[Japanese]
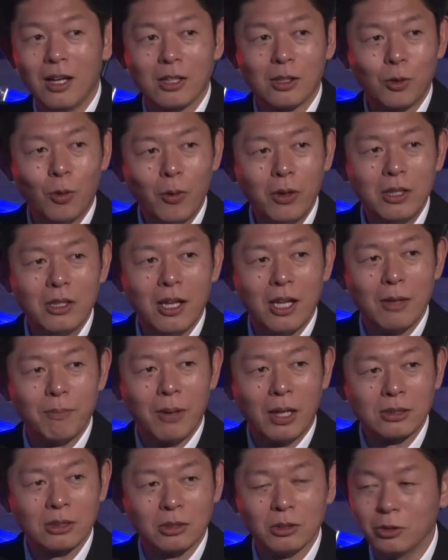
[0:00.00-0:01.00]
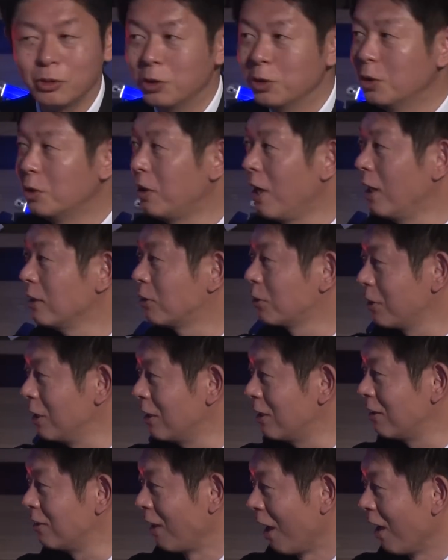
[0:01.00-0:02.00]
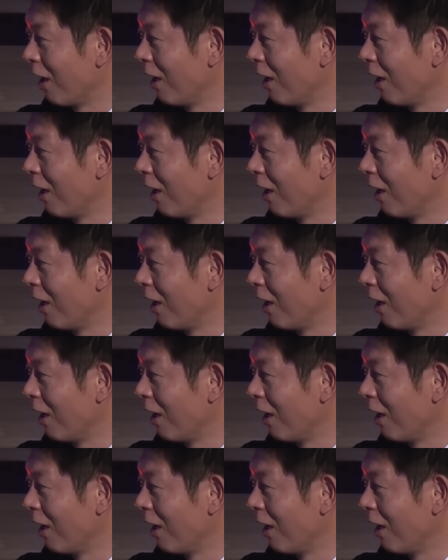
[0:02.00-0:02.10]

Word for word: トイレバス幽霊付きって